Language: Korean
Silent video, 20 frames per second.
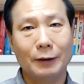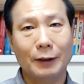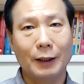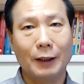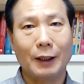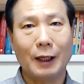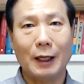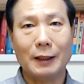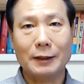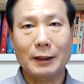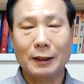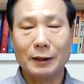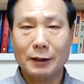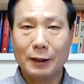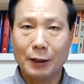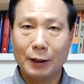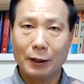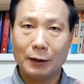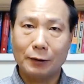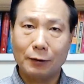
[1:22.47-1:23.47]
네, 가상
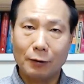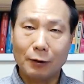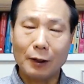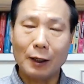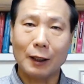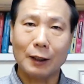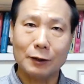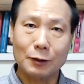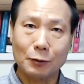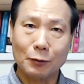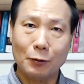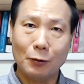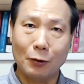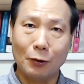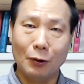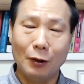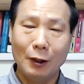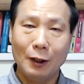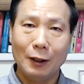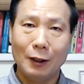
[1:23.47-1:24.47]
세계에 들어가
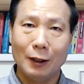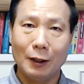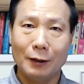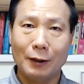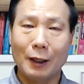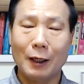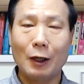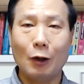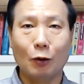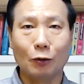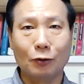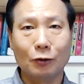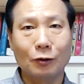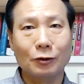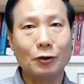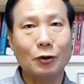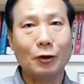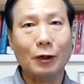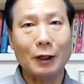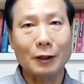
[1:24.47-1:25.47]
가지고 아, 내가
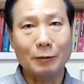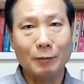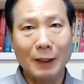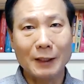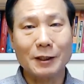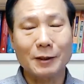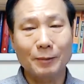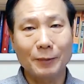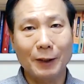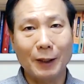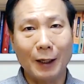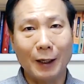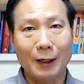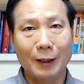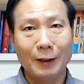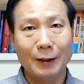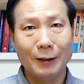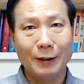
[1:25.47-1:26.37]
어떤 역할을 맡습니다.